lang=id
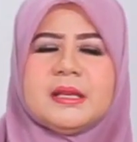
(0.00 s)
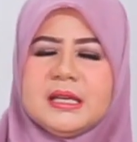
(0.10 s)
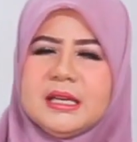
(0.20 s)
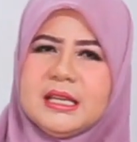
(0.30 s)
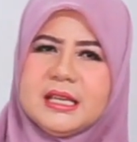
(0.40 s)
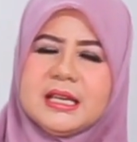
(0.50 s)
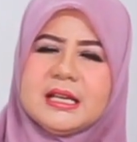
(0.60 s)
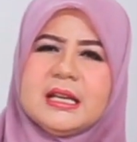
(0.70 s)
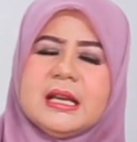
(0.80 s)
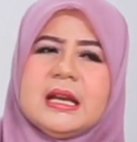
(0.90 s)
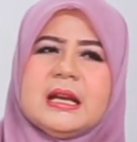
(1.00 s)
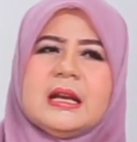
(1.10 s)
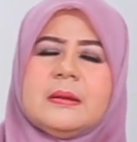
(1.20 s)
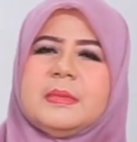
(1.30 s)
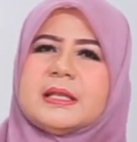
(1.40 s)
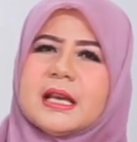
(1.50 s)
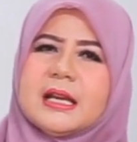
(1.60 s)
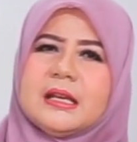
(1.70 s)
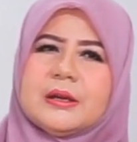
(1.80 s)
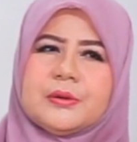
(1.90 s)
ini bisa
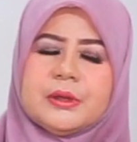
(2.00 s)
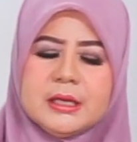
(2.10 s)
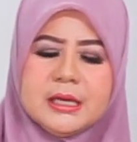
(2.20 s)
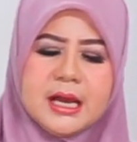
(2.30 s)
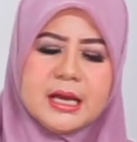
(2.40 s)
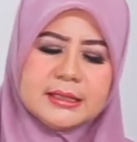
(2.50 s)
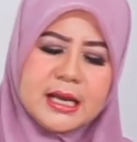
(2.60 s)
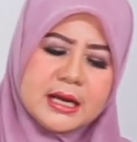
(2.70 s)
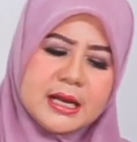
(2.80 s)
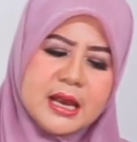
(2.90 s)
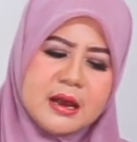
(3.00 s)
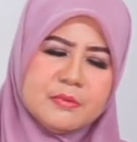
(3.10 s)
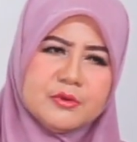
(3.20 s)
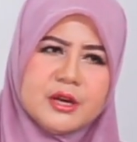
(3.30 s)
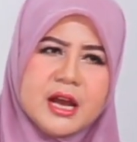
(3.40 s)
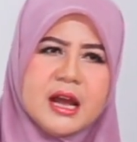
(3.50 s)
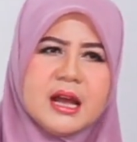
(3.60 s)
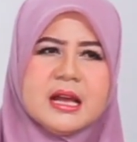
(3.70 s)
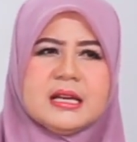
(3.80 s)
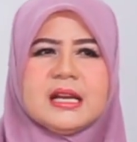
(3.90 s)
diikuti dengan cara yang
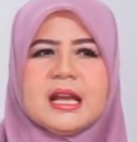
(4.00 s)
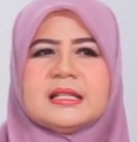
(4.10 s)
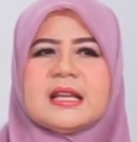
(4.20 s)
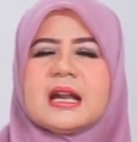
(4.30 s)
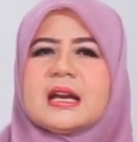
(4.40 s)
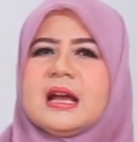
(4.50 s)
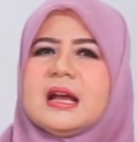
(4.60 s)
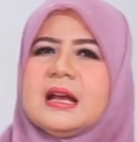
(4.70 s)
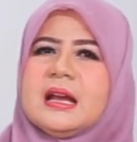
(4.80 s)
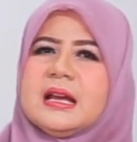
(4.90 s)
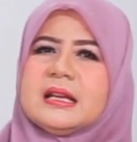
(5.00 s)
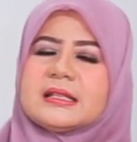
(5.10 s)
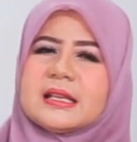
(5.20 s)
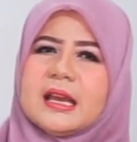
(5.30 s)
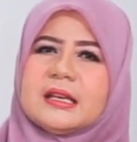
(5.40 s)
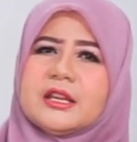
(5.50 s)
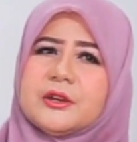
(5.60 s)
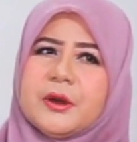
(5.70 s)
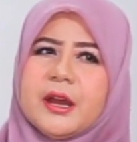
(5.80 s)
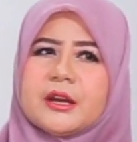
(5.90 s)
mudah dengan cara scan
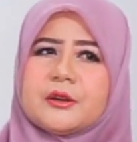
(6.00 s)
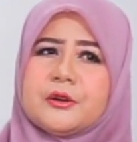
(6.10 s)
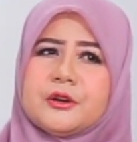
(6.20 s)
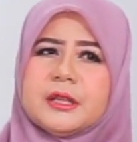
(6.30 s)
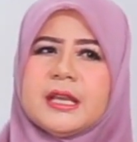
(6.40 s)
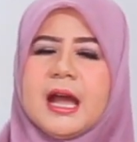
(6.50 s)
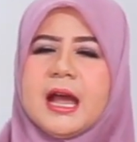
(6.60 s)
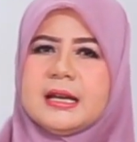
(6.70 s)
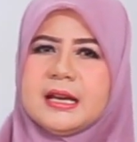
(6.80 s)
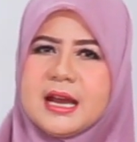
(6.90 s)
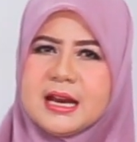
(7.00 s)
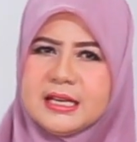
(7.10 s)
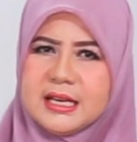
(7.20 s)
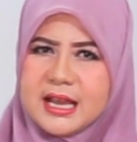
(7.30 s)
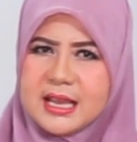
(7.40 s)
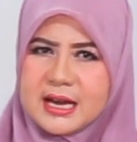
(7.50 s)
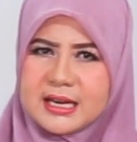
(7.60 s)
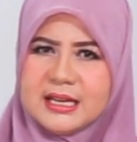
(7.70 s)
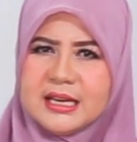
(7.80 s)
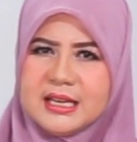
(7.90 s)
QR code yang ada di layar
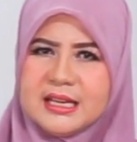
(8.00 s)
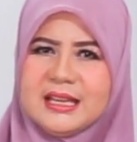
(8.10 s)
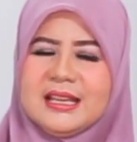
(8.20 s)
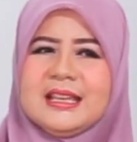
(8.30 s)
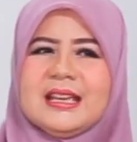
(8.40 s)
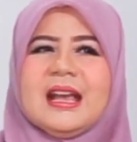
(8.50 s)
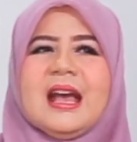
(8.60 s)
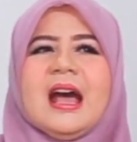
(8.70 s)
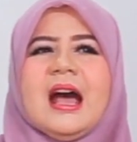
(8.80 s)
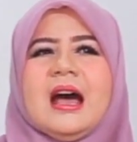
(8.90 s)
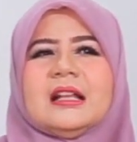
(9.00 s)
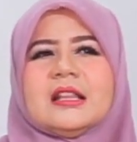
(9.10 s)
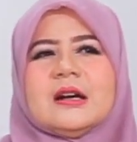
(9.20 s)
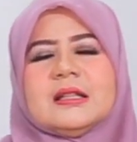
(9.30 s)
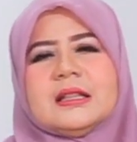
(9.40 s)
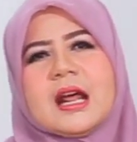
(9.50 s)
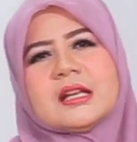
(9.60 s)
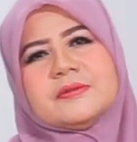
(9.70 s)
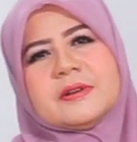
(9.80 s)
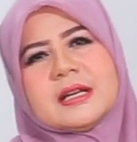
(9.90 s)
ini atau
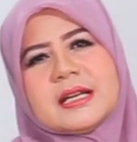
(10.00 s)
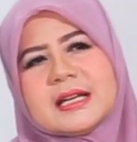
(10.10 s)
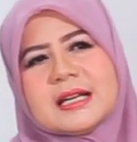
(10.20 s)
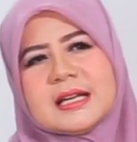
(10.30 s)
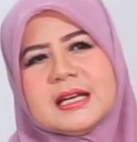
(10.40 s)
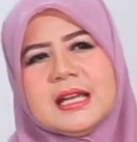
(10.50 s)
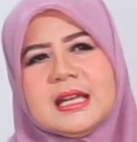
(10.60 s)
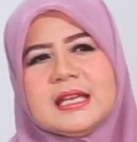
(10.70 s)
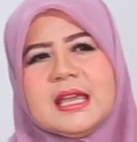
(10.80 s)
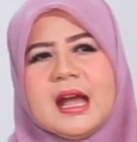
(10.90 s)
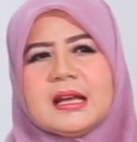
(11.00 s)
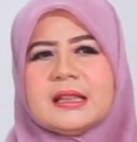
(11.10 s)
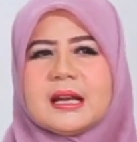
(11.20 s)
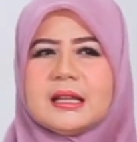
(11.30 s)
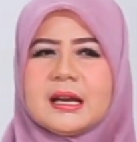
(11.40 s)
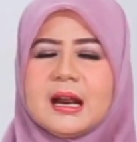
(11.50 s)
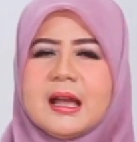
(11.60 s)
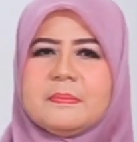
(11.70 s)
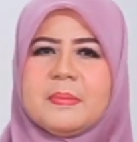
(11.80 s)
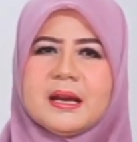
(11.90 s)
transfer ke rekening yang
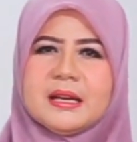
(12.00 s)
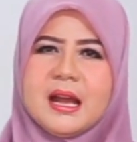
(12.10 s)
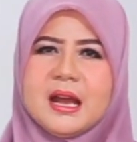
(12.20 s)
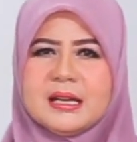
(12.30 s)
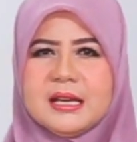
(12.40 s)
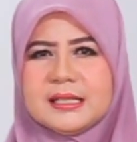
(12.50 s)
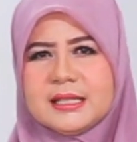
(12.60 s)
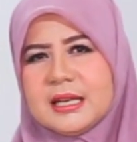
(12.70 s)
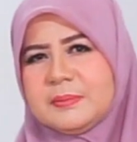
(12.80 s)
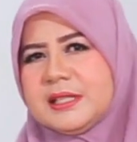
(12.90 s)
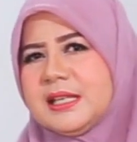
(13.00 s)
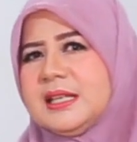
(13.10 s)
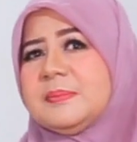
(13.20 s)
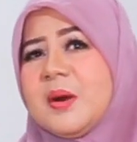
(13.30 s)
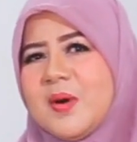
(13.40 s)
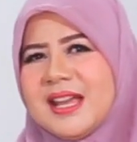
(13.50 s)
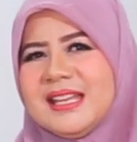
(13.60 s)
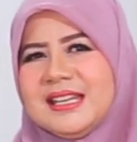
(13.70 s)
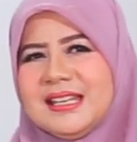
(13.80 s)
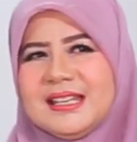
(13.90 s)
tertera pada deskripsi di bawah
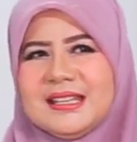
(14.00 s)
ini.